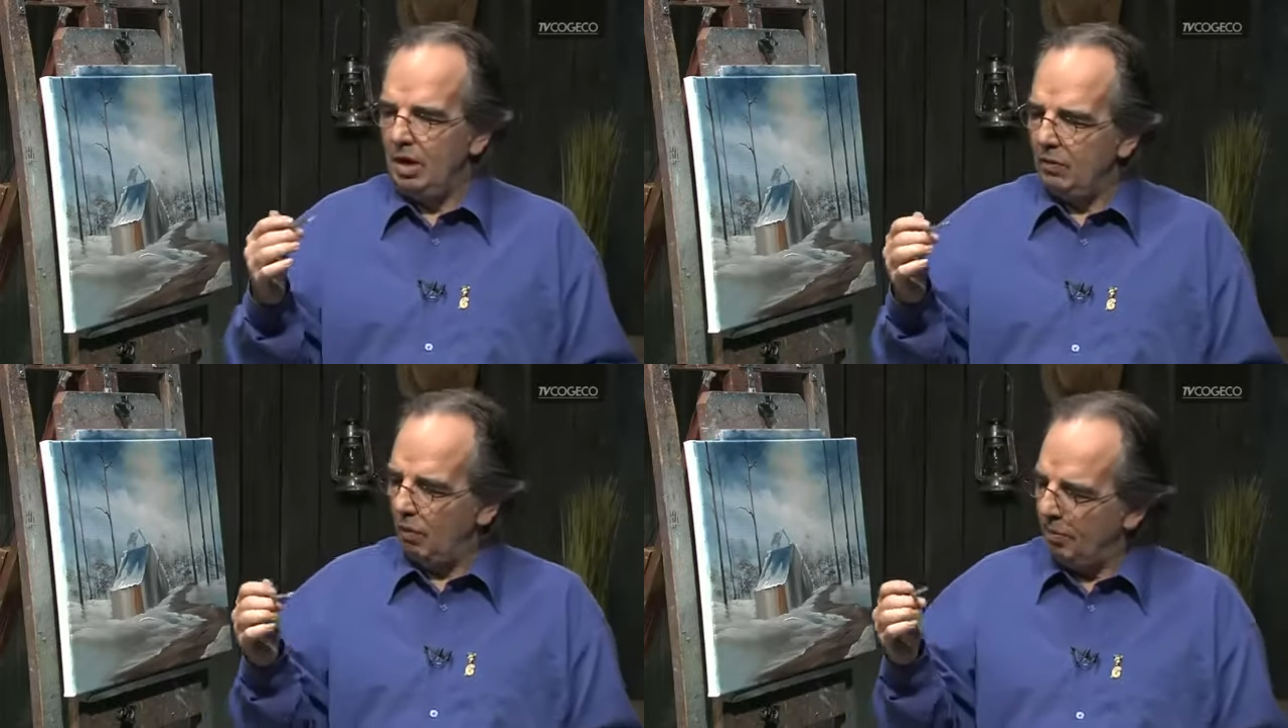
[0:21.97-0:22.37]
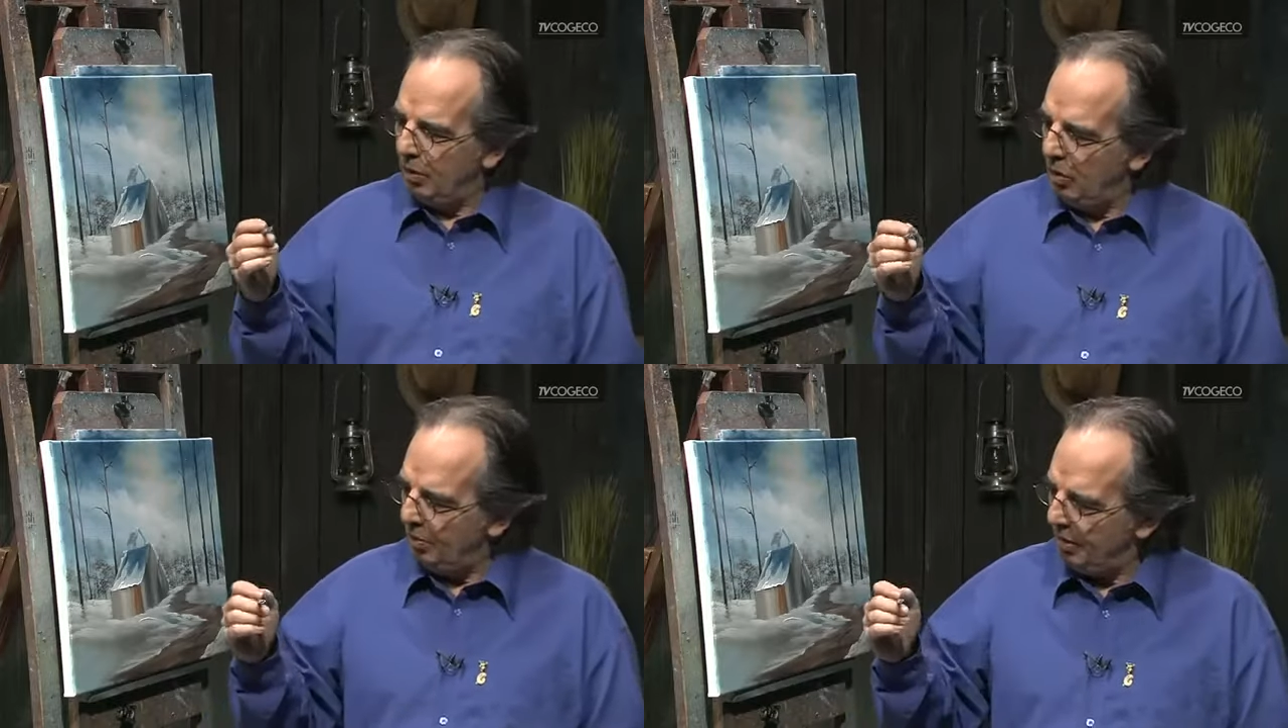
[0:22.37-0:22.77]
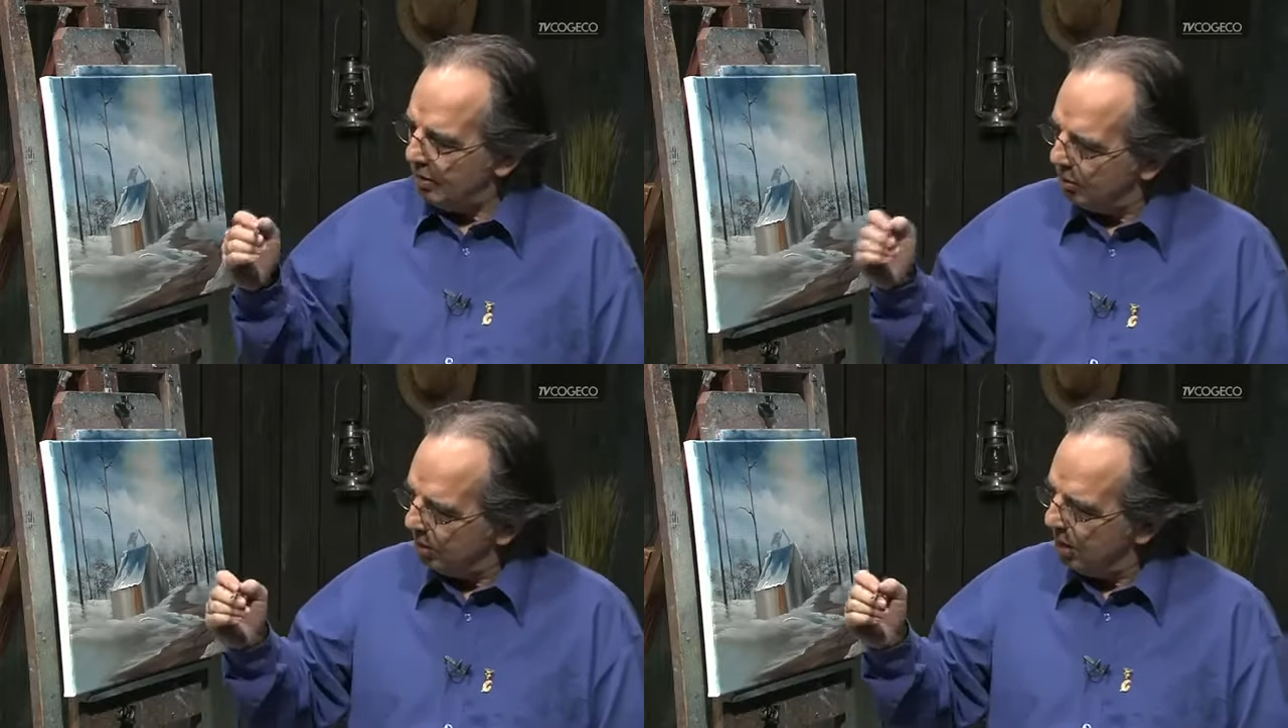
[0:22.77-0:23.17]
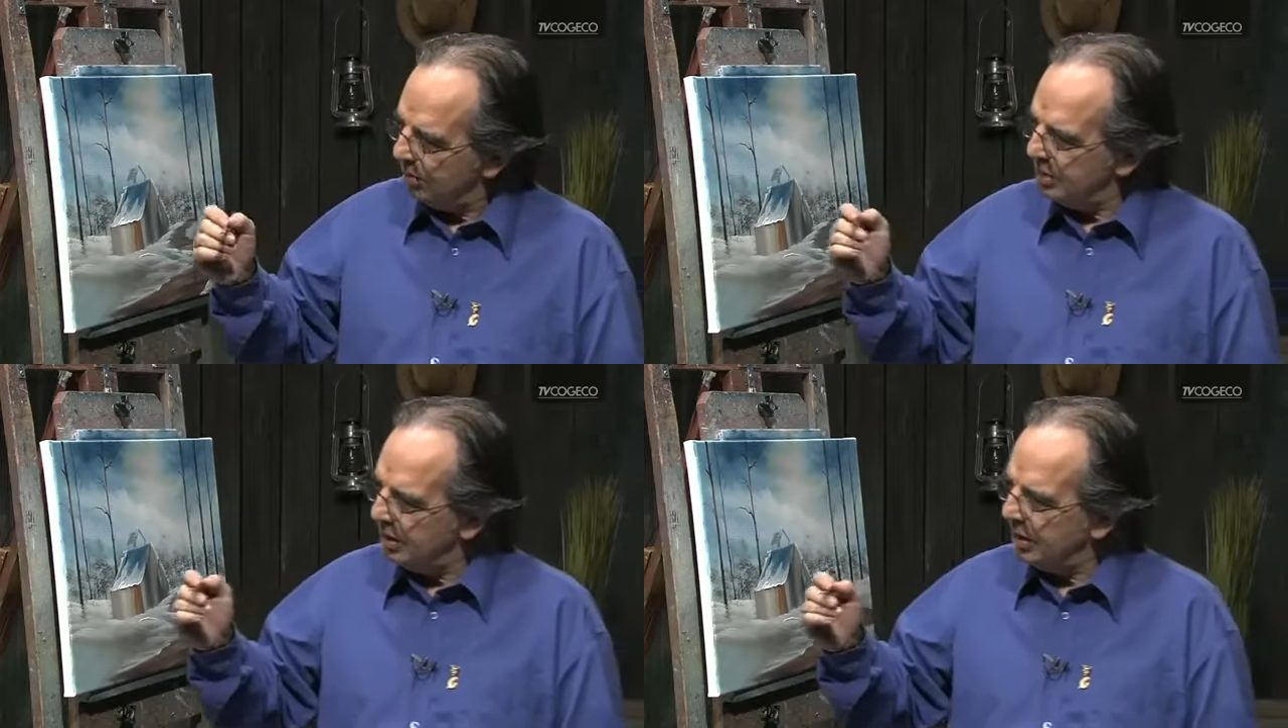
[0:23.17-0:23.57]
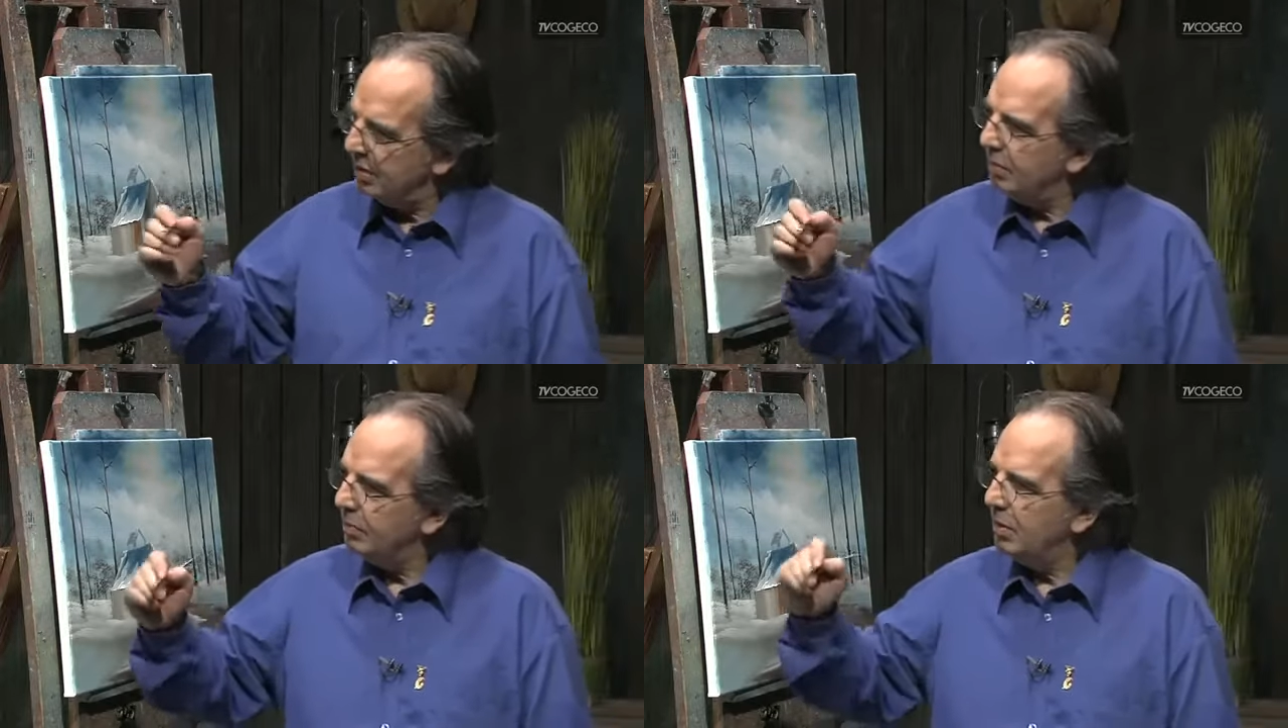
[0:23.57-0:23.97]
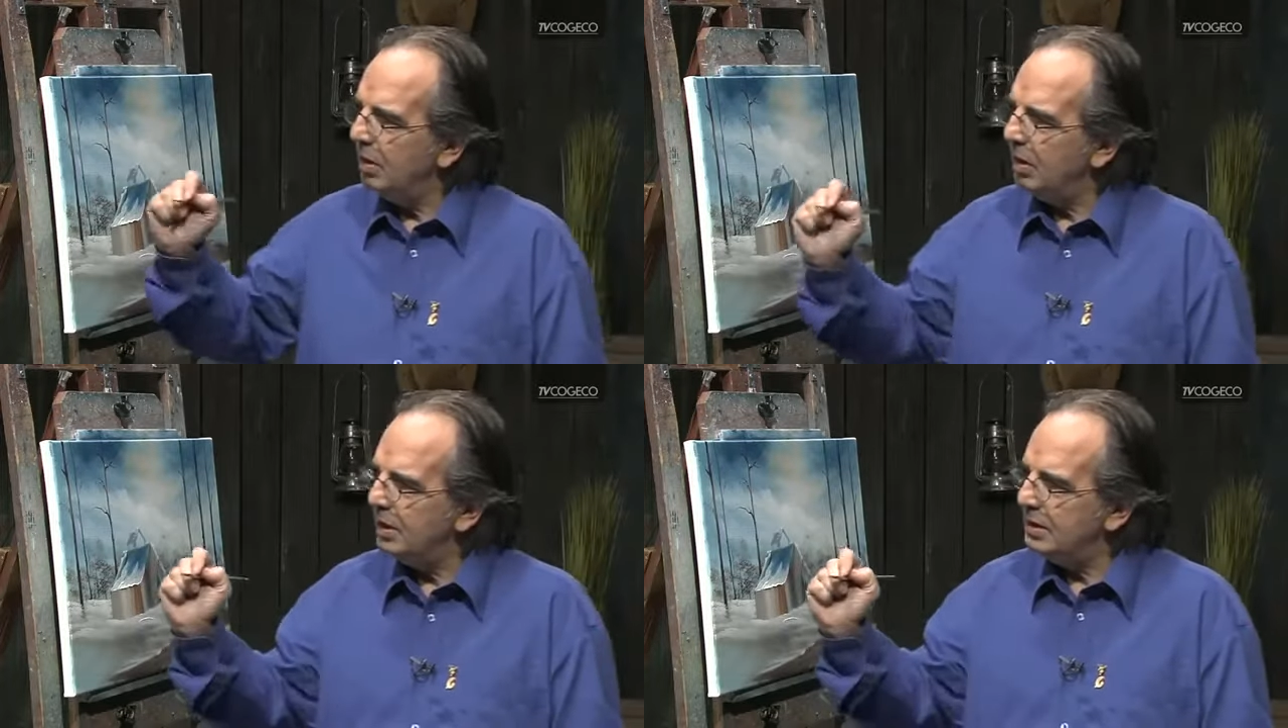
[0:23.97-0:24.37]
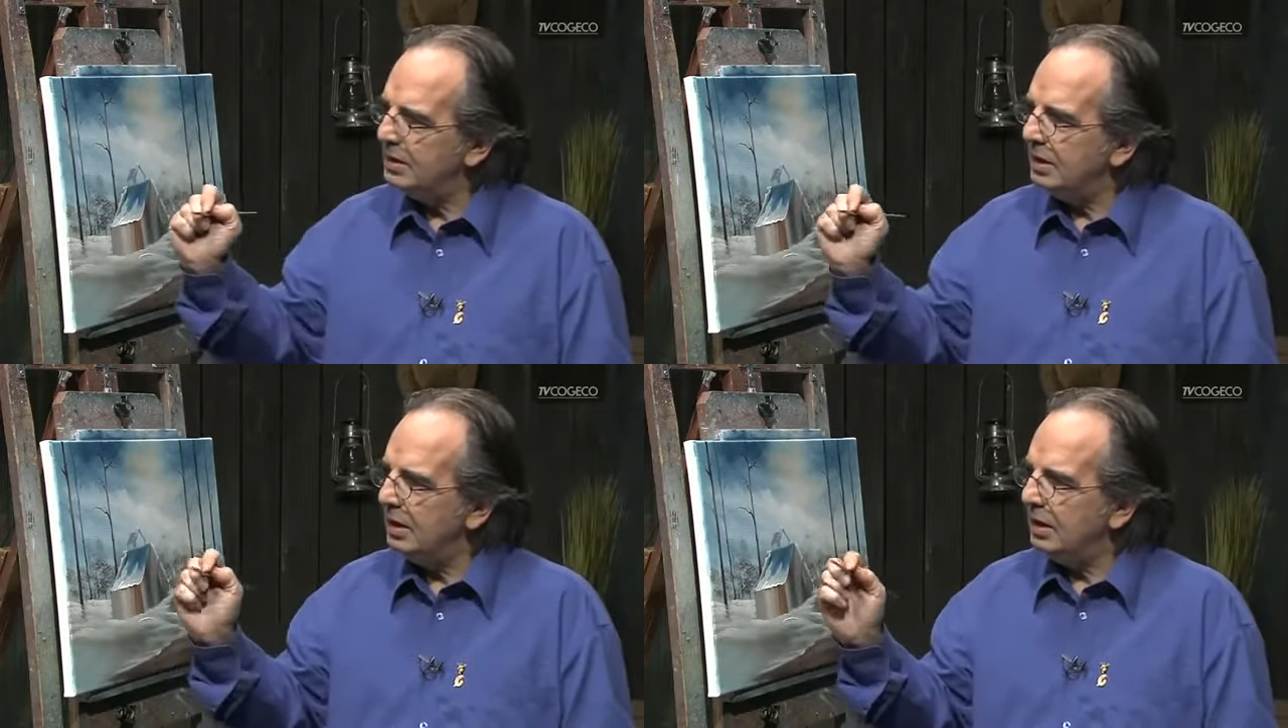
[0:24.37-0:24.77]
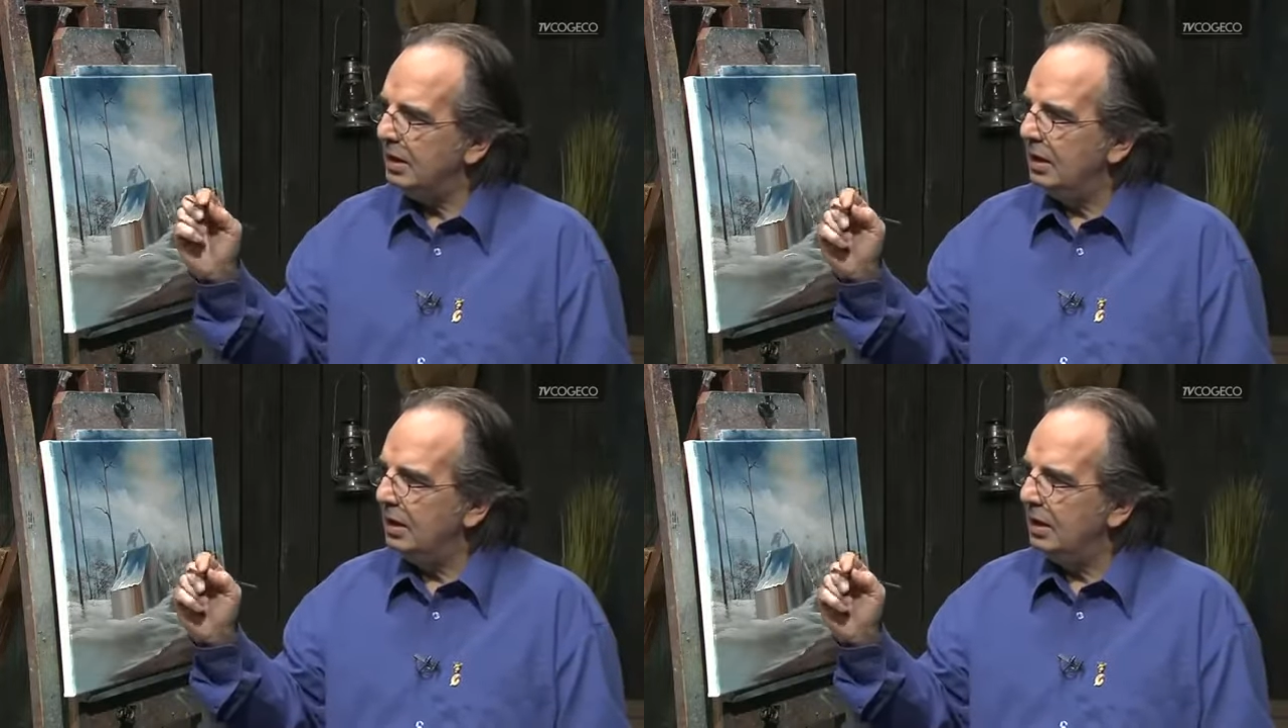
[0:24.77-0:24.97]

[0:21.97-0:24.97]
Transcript: Ils vont prendre le pinceau comme ça, ici,